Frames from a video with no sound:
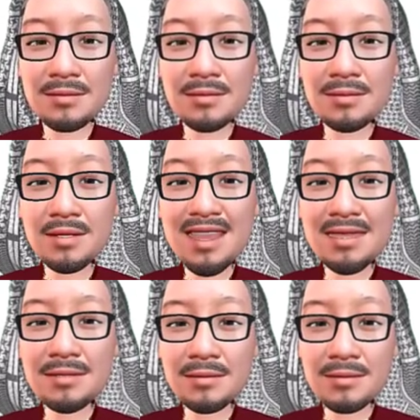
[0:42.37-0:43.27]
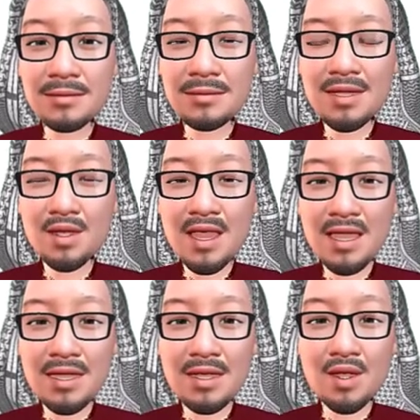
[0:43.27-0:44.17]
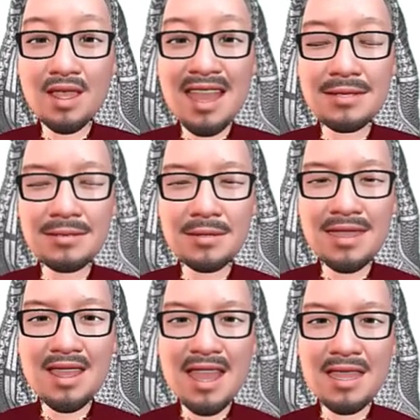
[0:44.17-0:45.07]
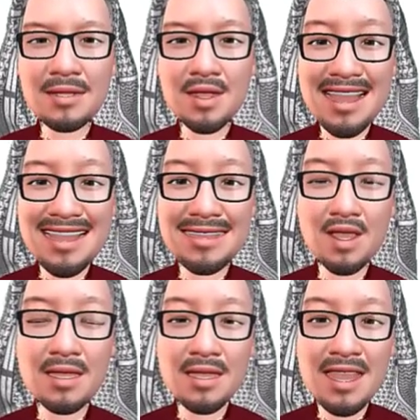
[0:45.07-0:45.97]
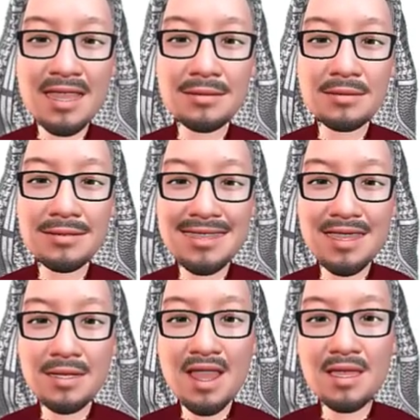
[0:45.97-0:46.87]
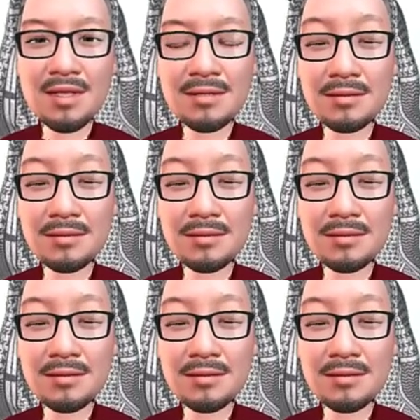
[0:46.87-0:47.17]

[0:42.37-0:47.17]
Ya. Kita pahami dulu ya, naatnya itu adalah sifat